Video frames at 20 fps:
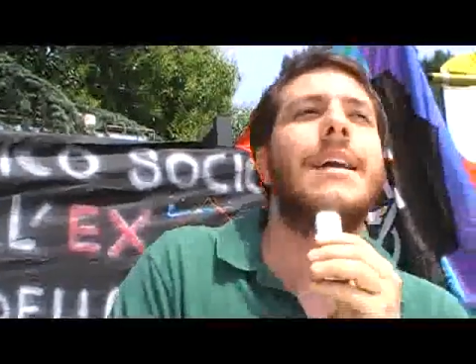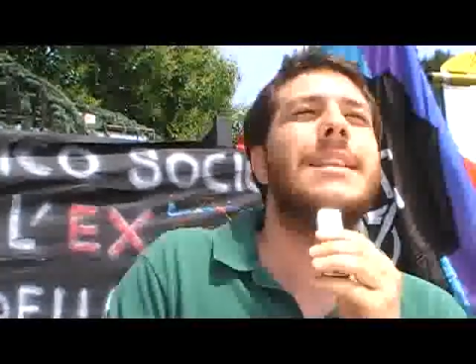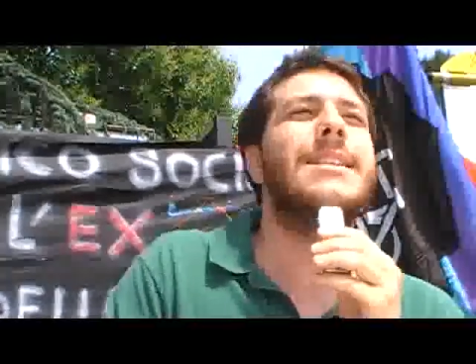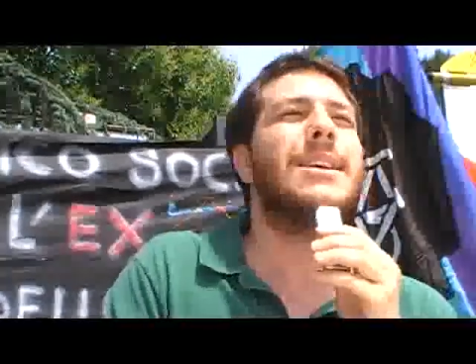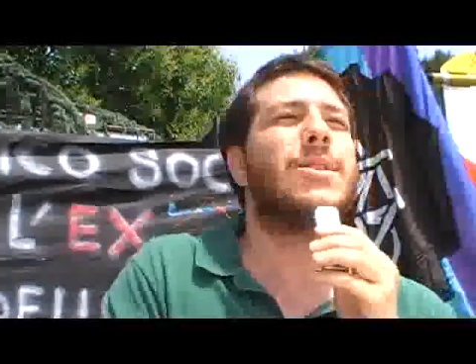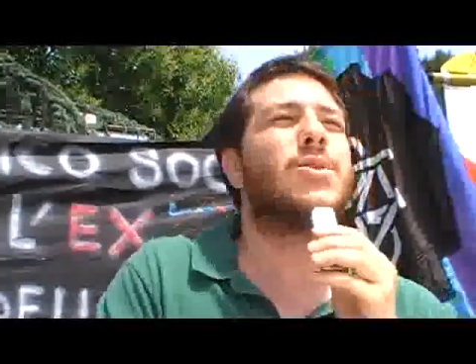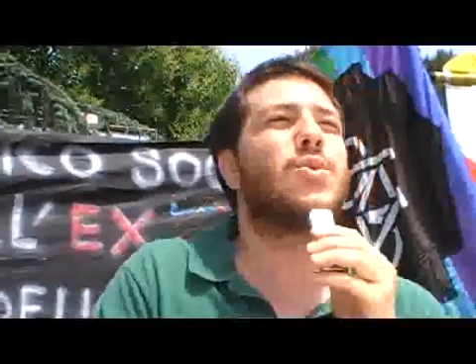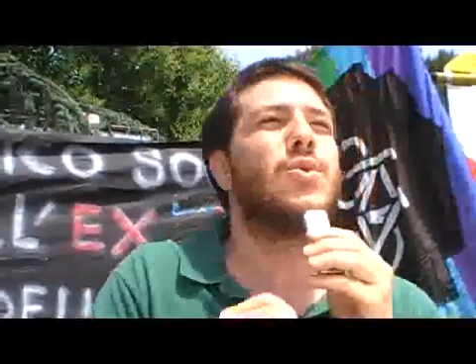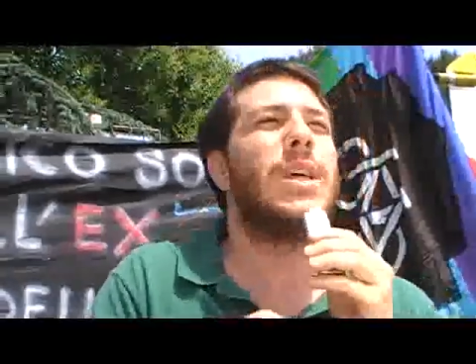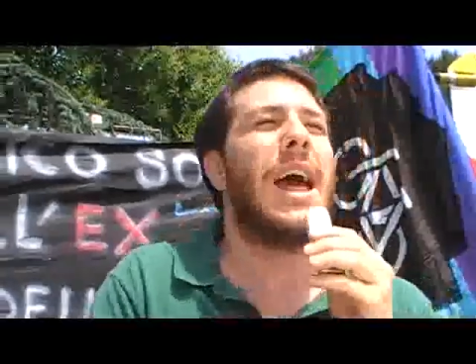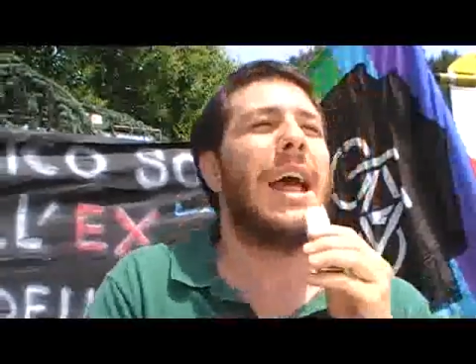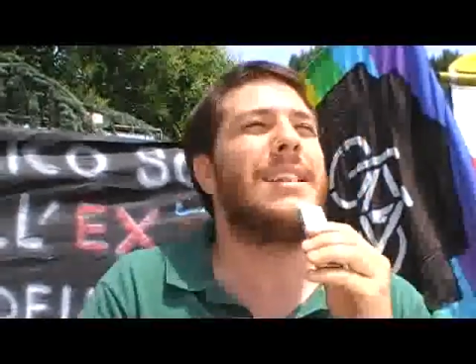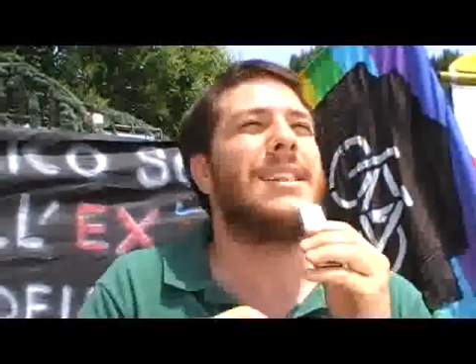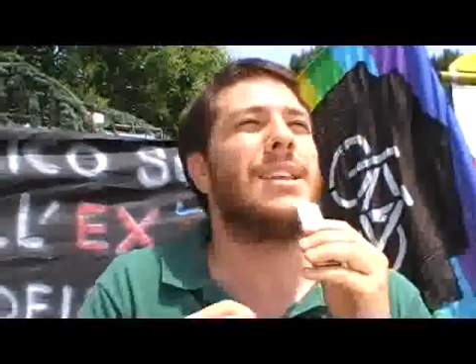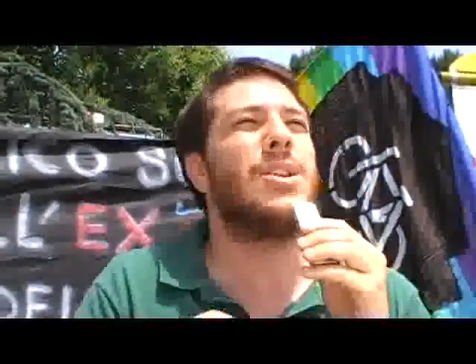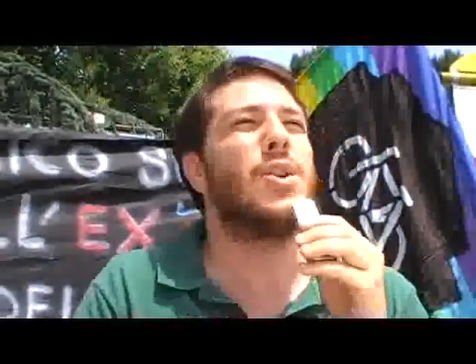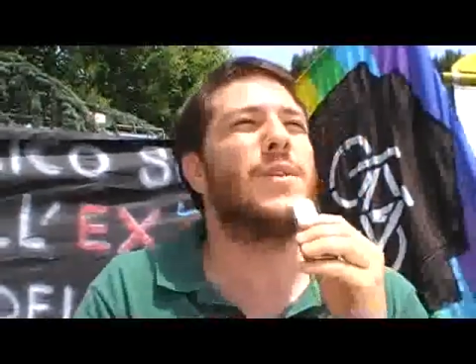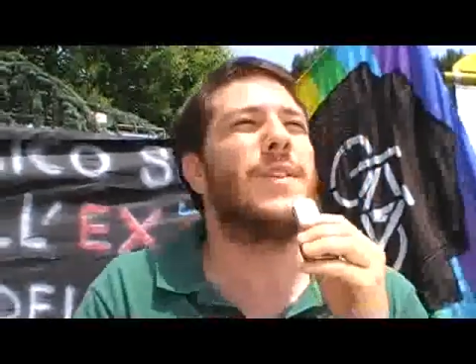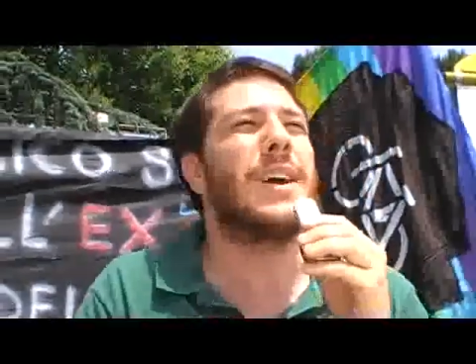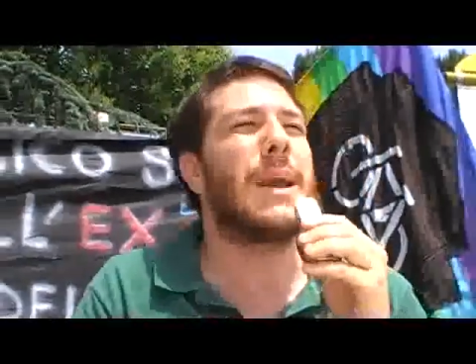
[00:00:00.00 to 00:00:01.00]
gli
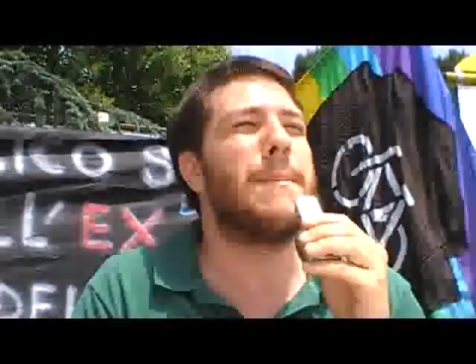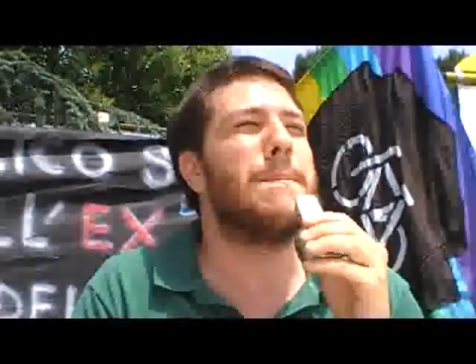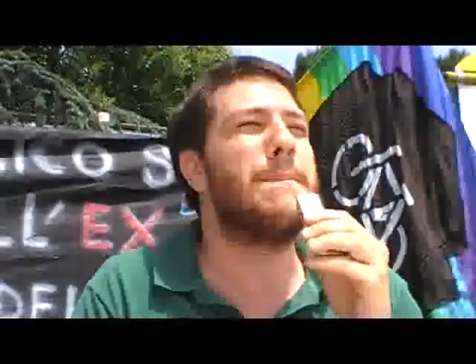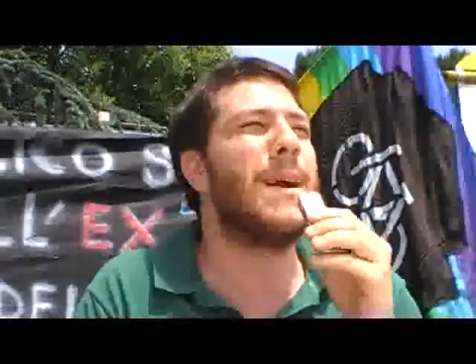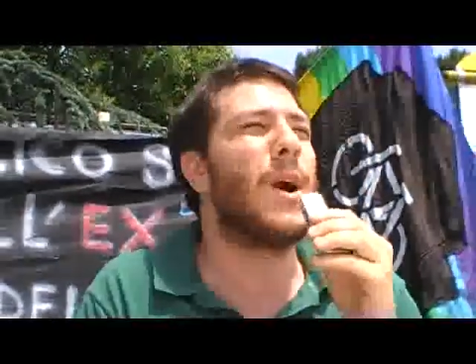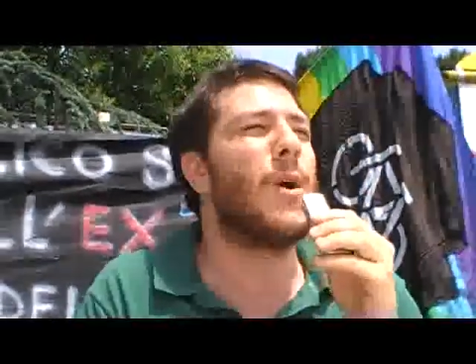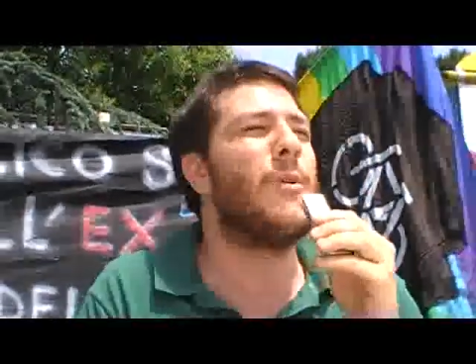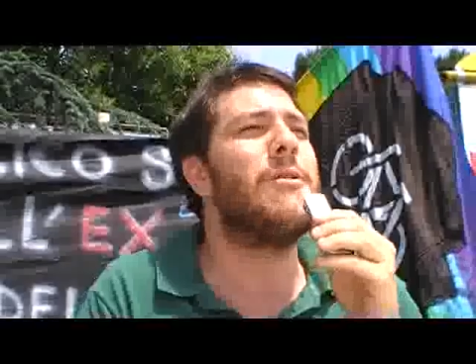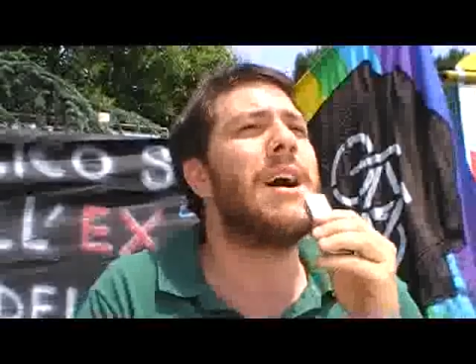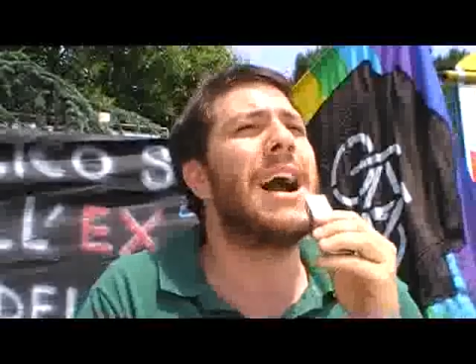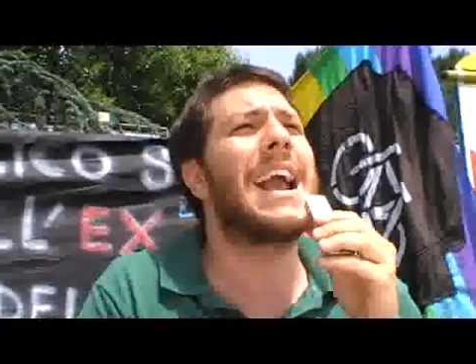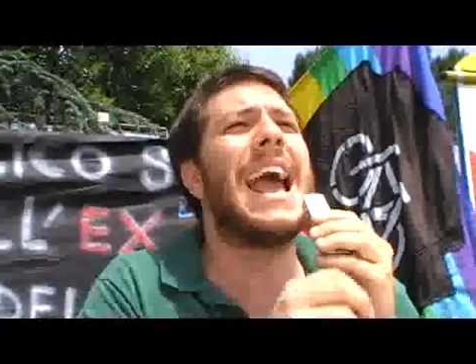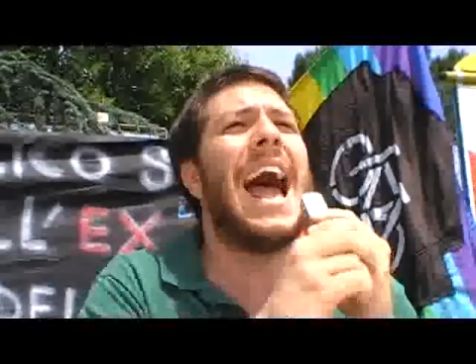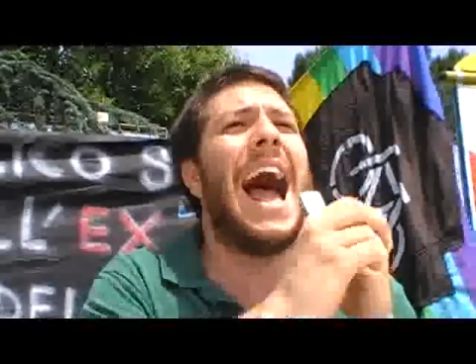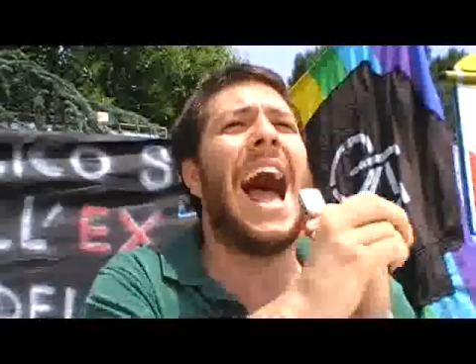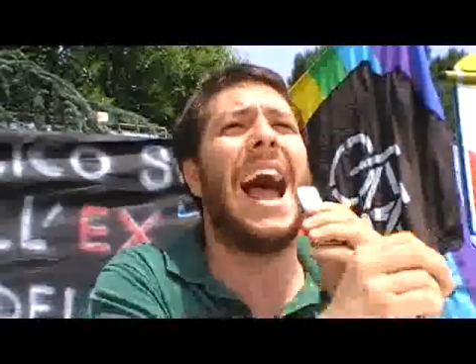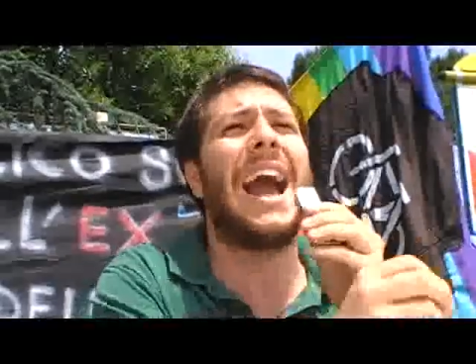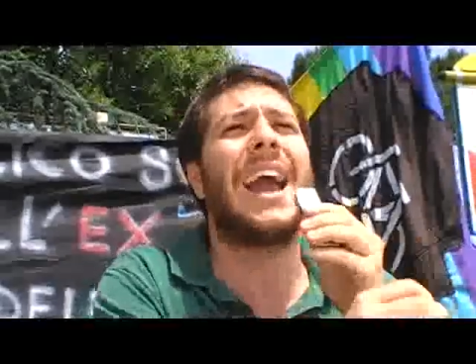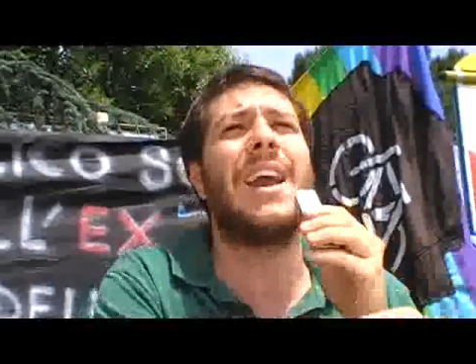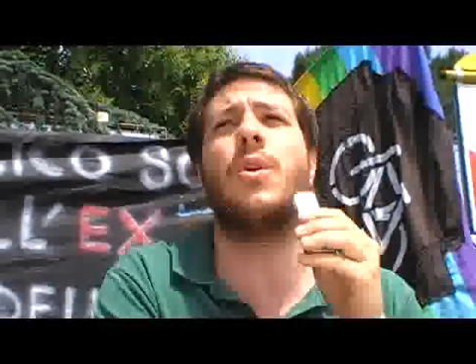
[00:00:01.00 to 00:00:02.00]
studenti dovrebbero
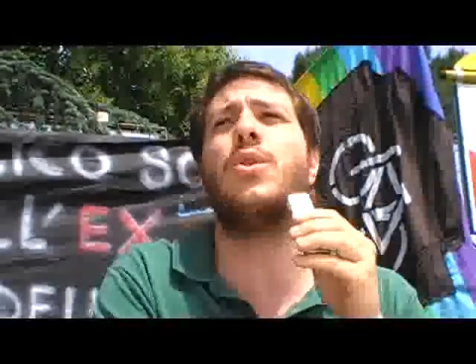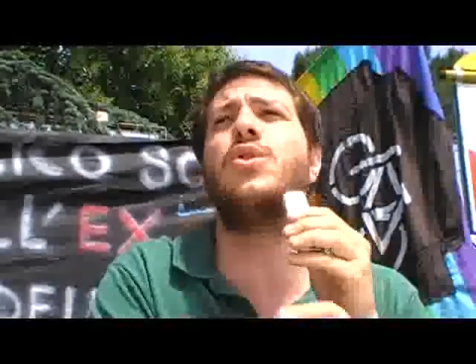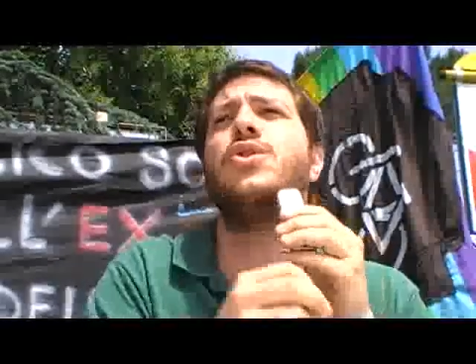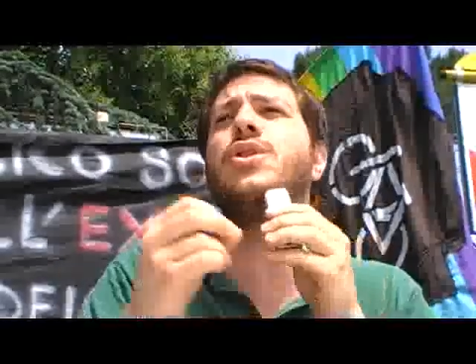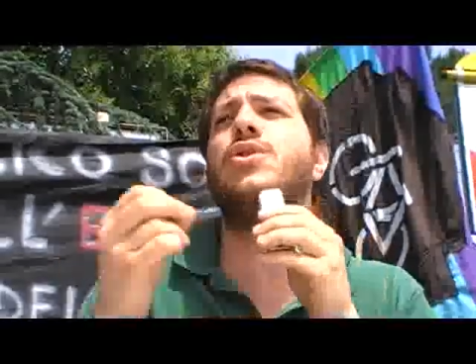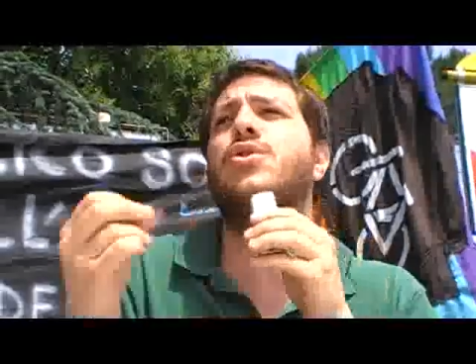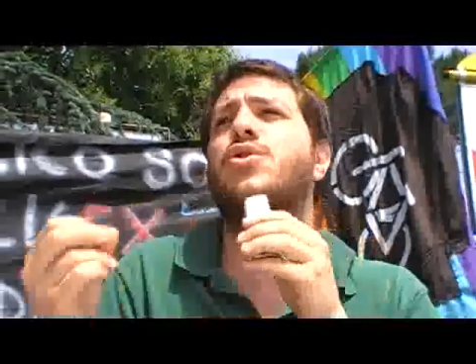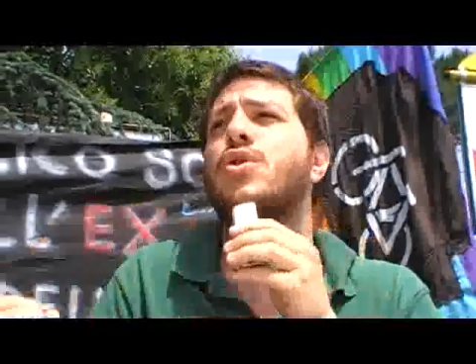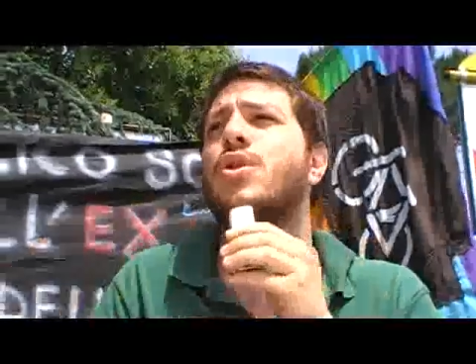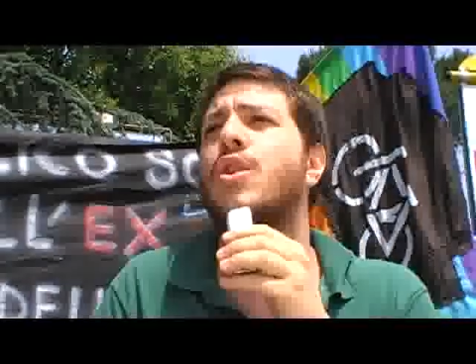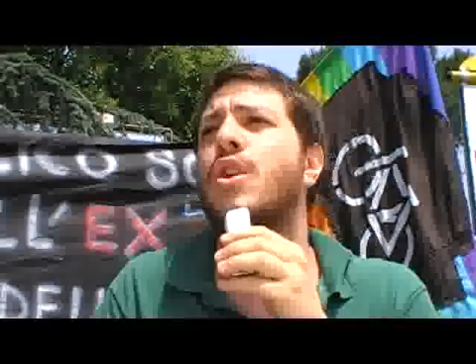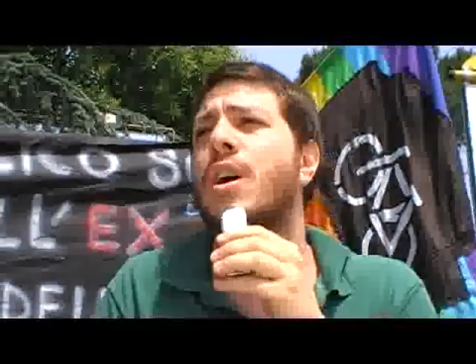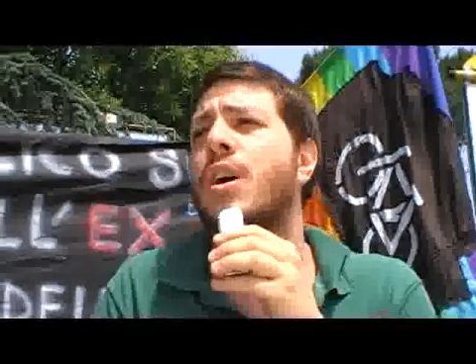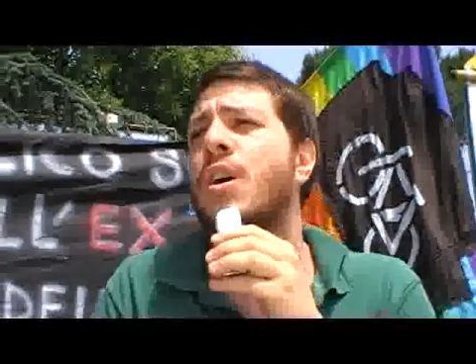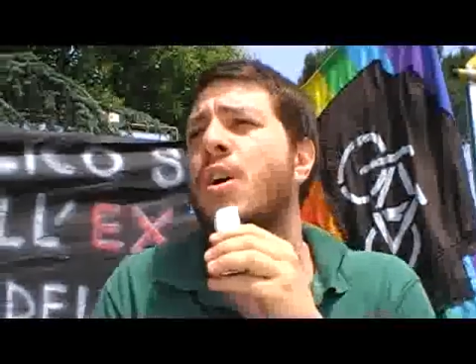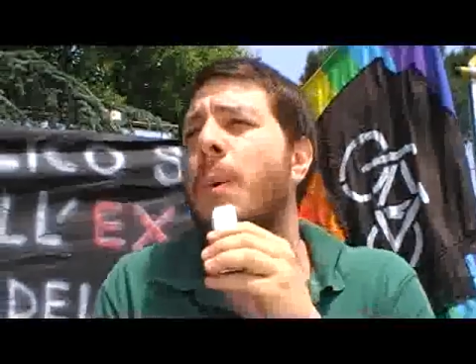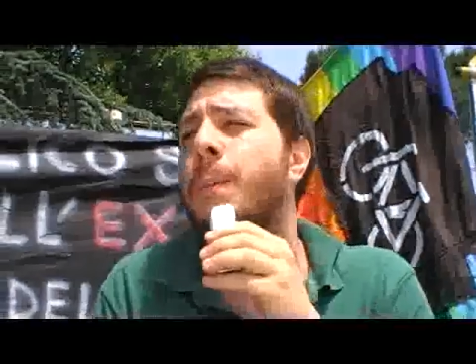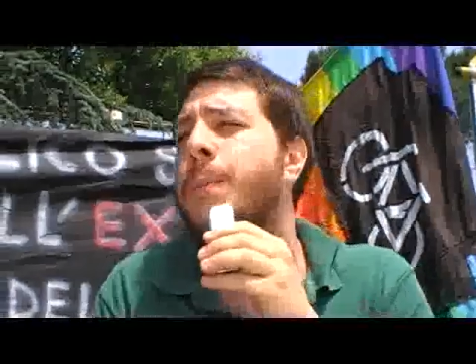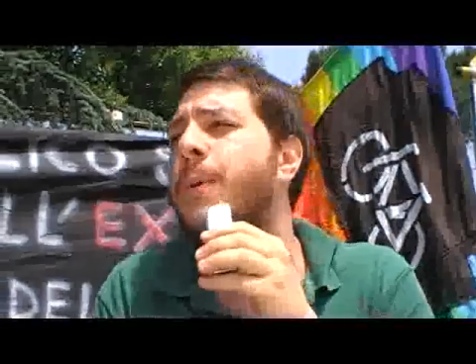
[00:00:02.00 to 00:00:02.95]
vagare ogni giorno,